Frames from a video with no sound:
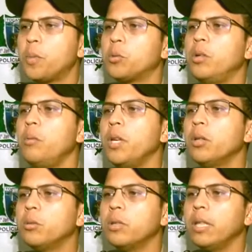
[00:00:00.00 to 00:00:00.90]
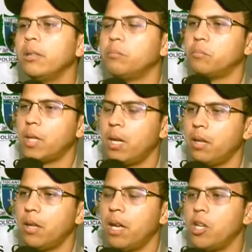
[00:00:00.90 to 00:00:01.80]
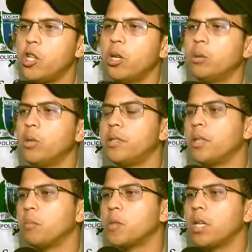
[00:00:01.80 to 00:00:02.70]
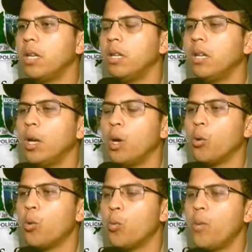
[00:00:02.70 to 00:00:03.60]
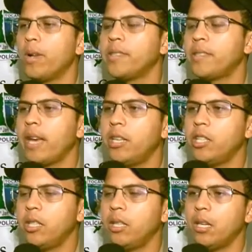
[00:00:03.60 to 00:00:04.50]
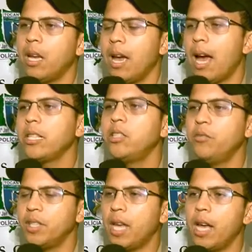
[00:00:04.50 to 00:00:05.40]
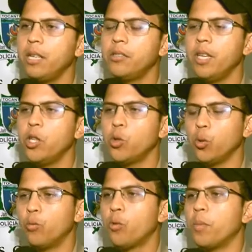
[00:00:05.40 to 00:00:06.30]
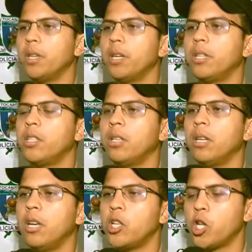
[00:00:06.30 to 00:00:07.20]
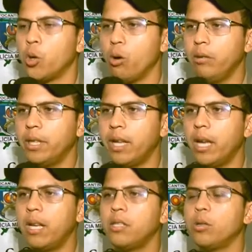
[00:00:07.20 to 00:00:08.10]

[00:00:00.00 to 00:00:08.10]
patrulhamento né, na, na região, nós estamos aí com uma série de atividades, desde que o novo comandante chegou à unidade,